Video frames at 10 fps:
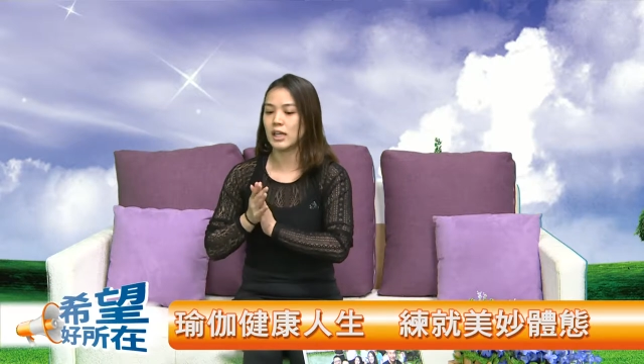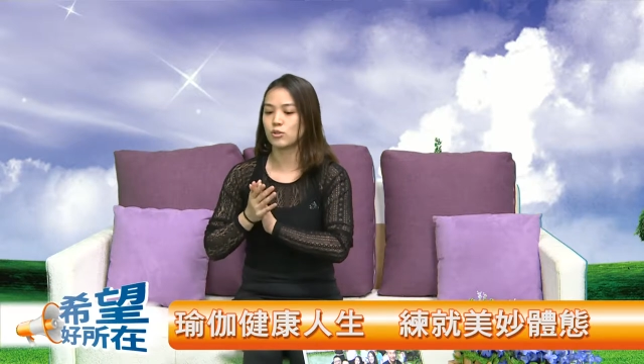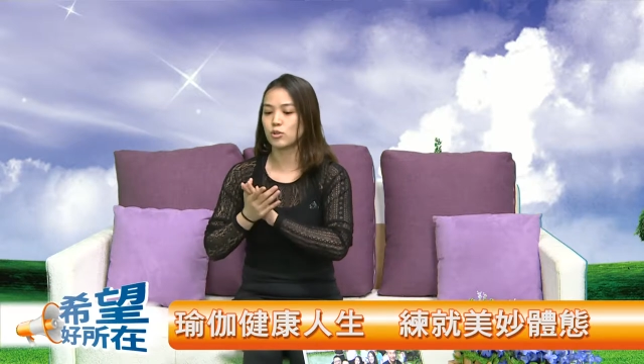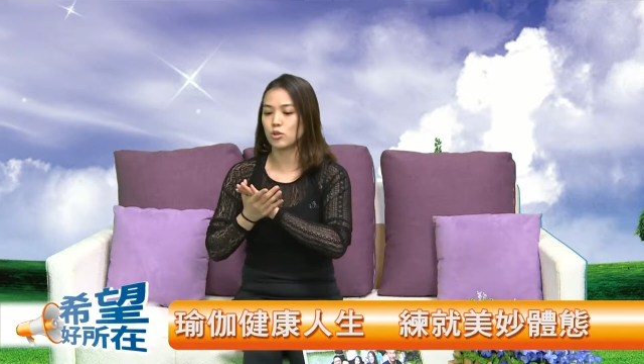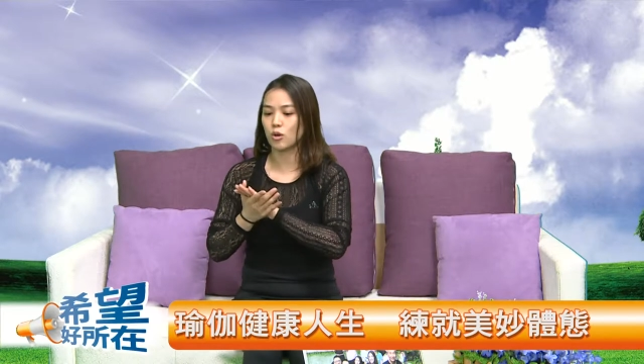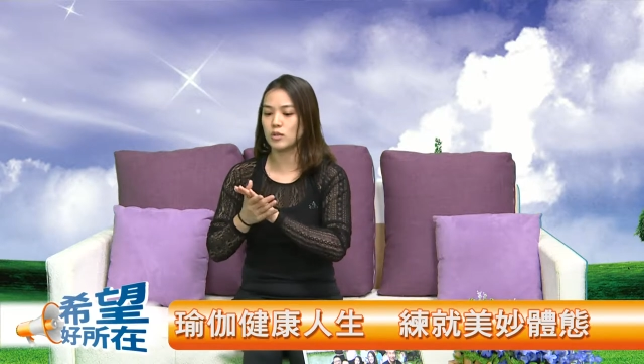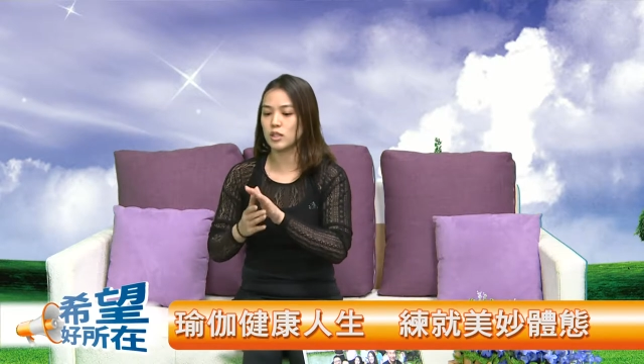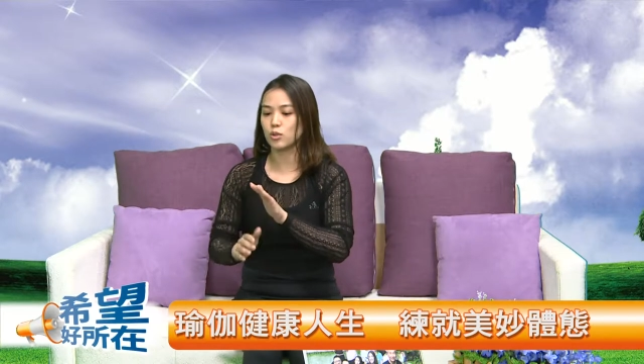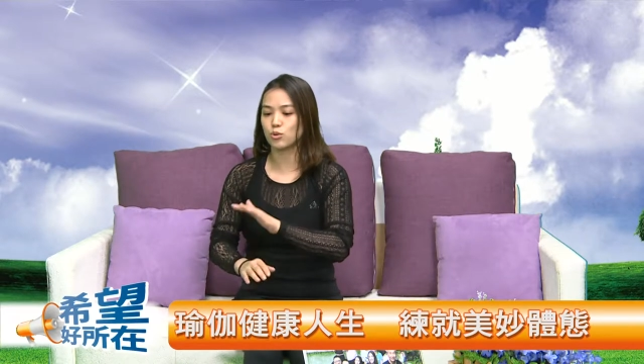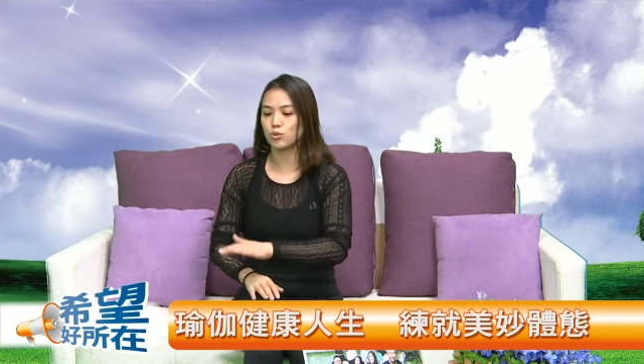那就是从
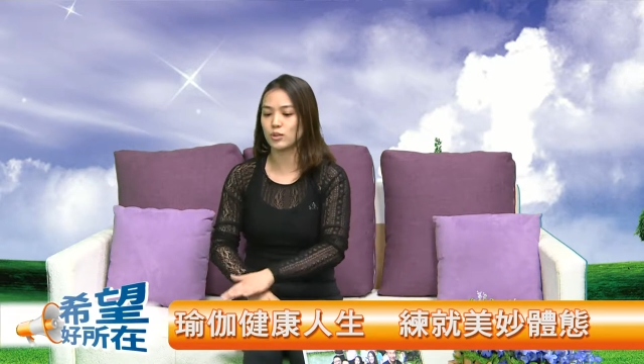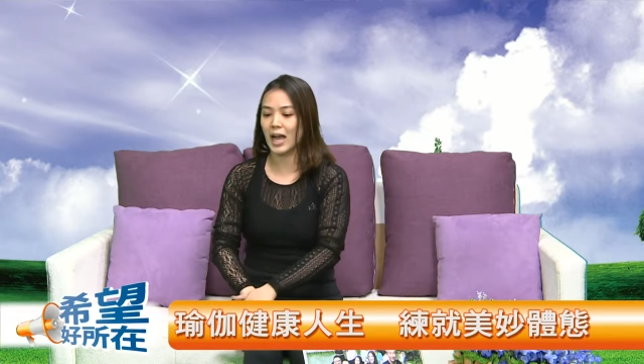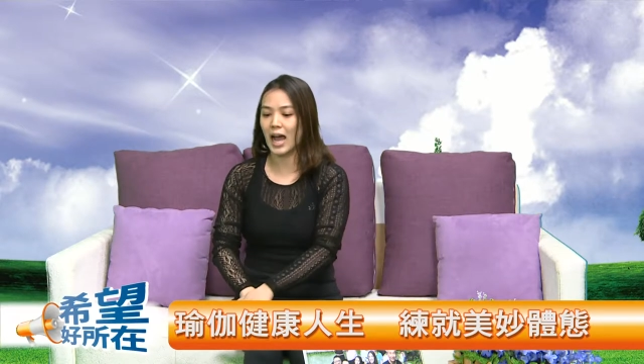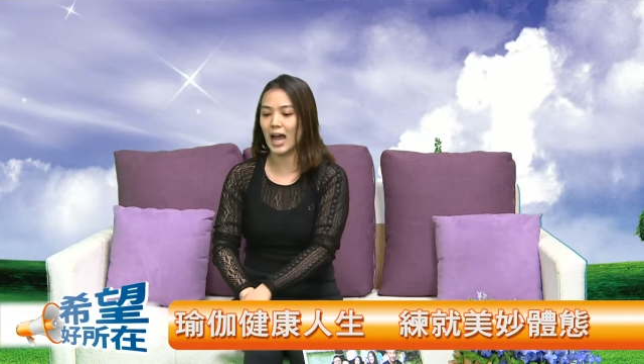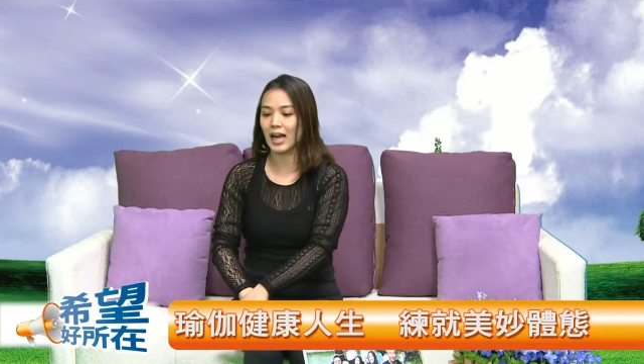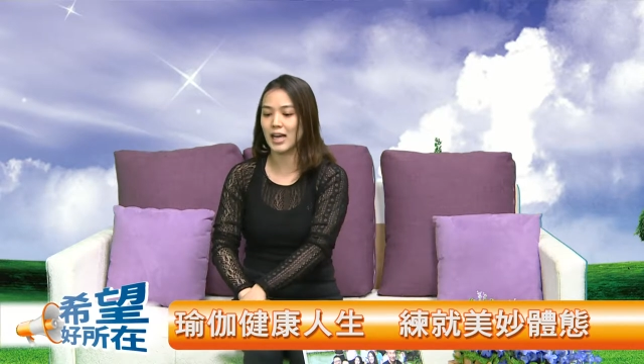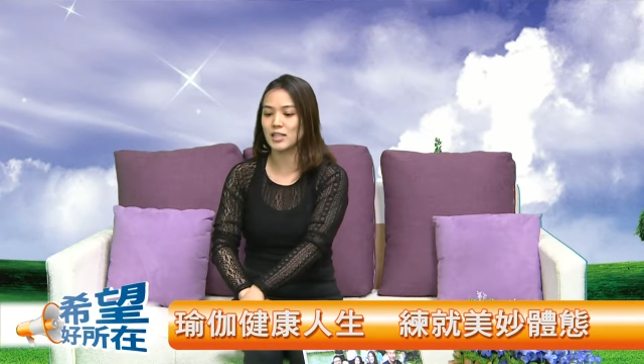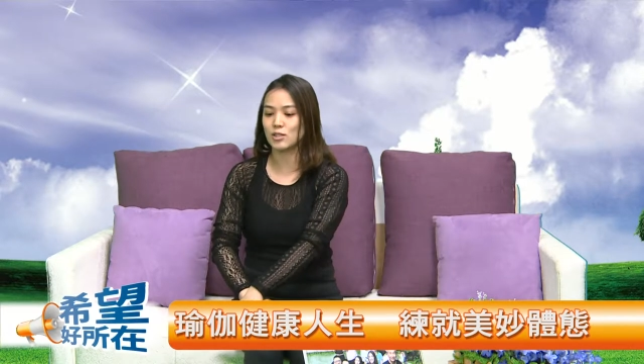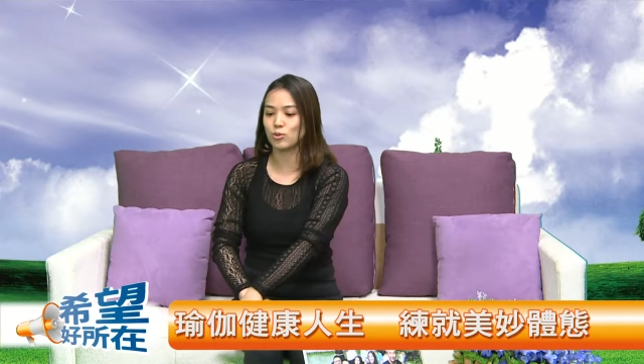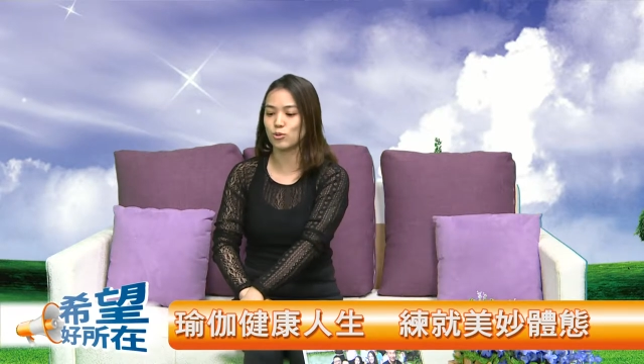接触它
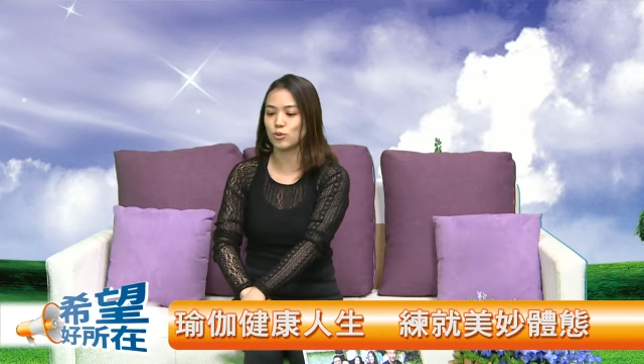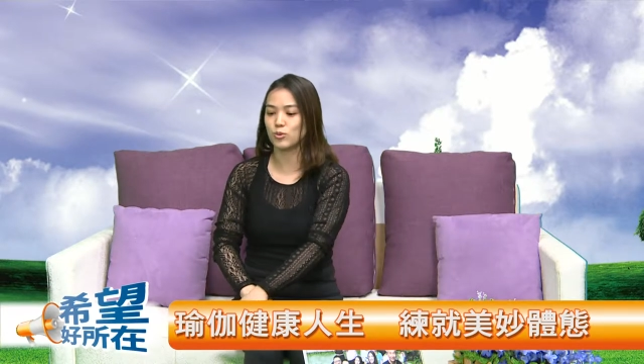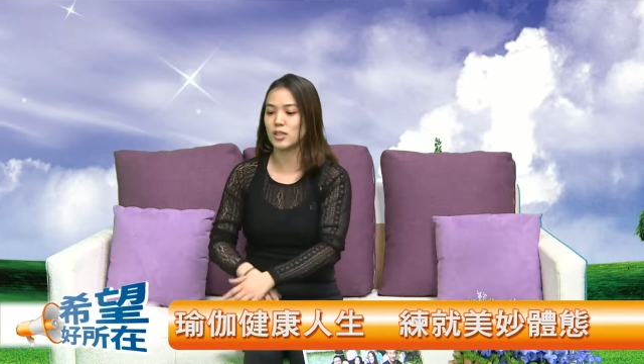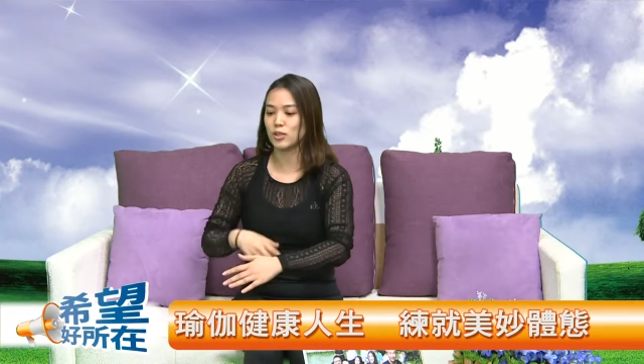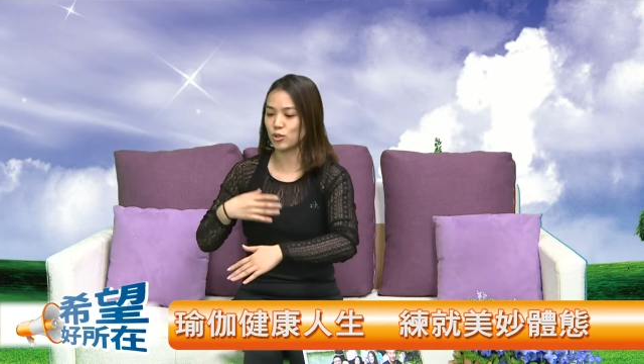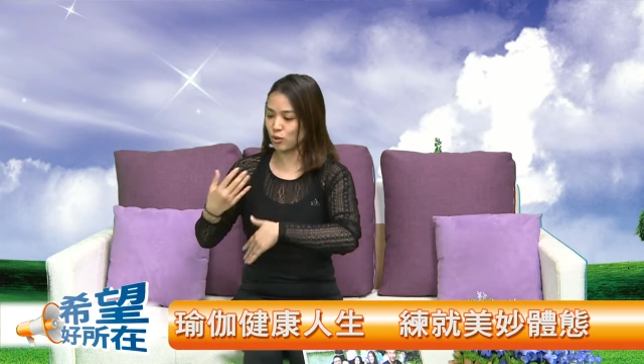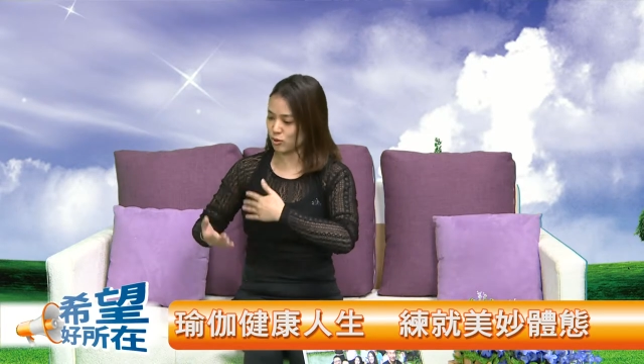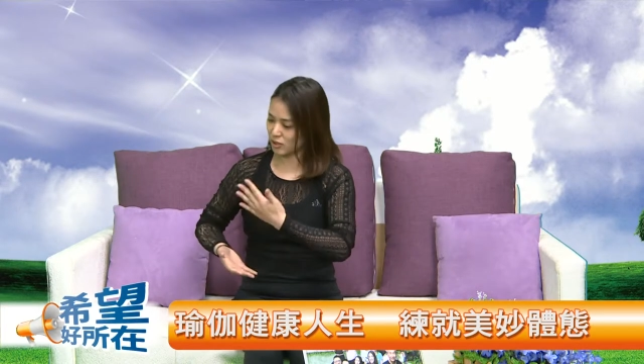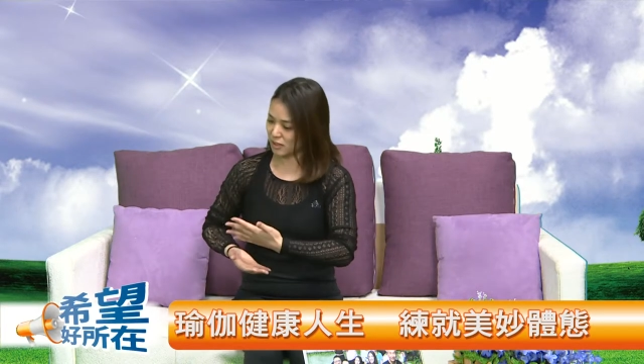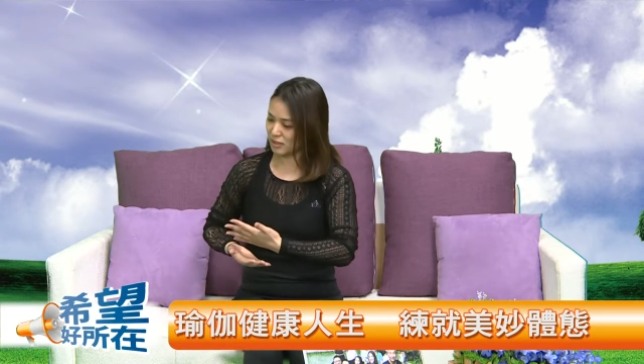开始，就是为了
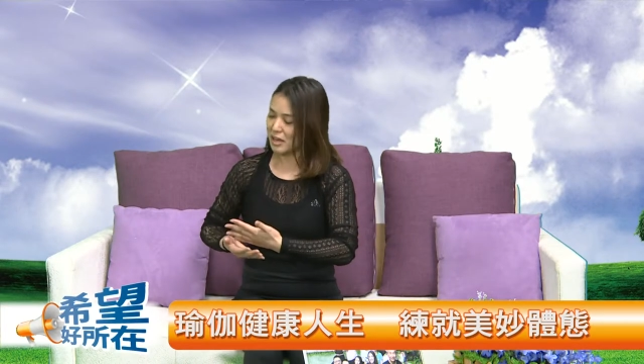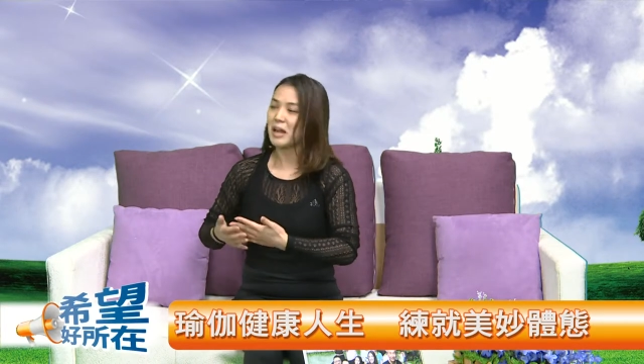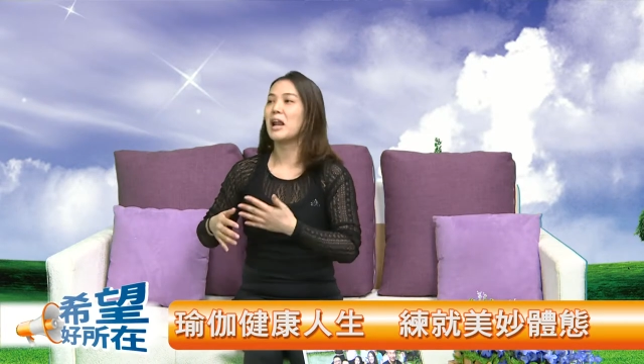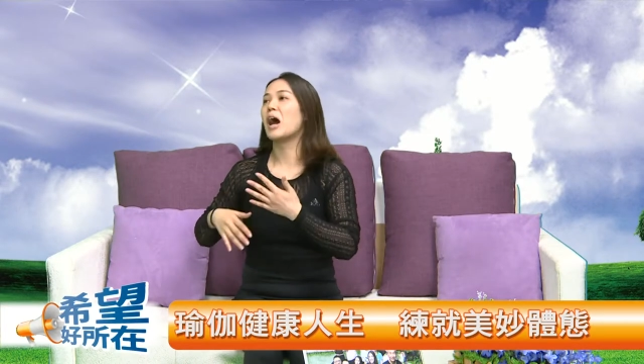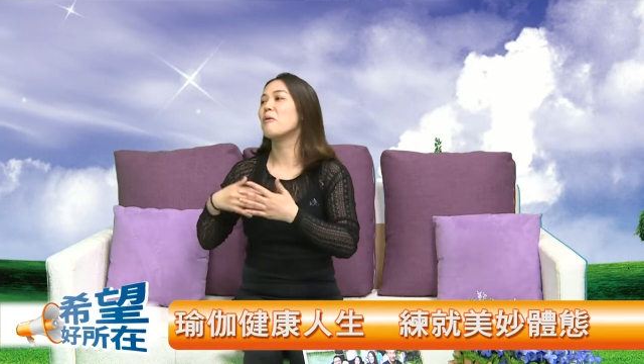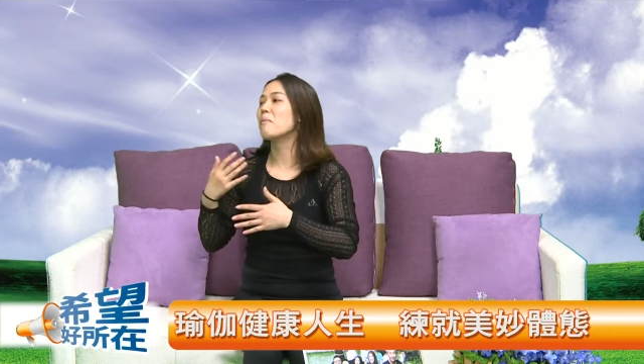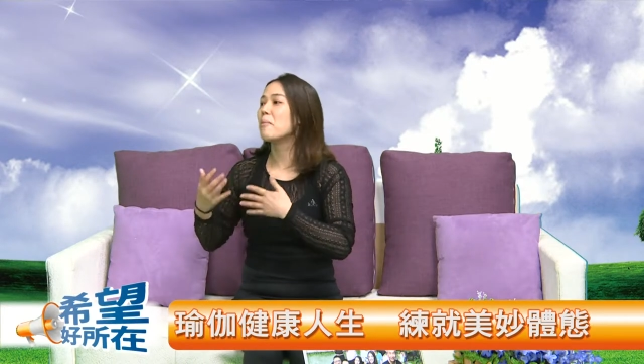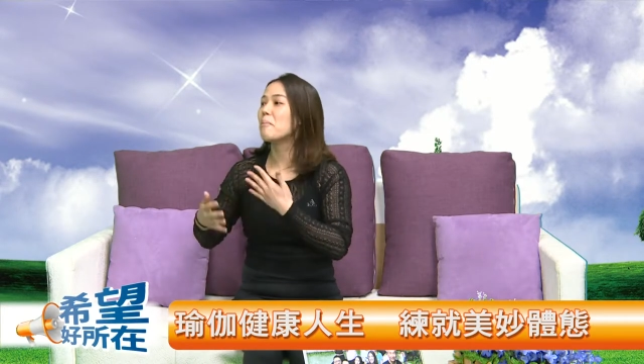瘦身，然后